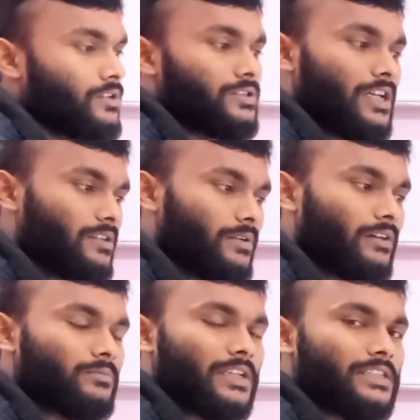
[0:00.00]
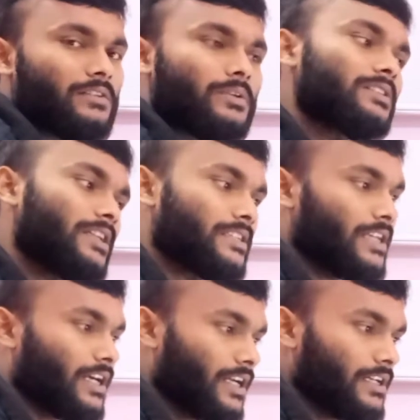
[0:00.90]
ज़्यादा बड़ा नहीं है बट ठीक
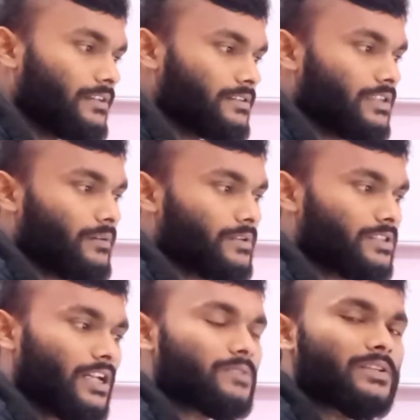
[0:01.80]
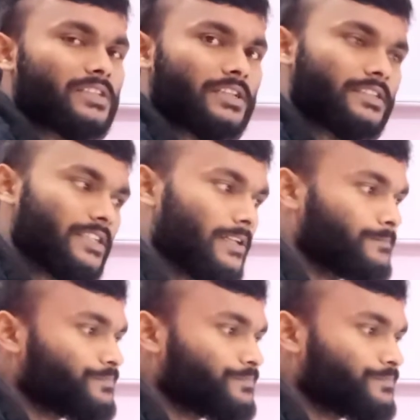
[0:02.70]
ठाक है यहाँ पर सारा फैसिलिटी है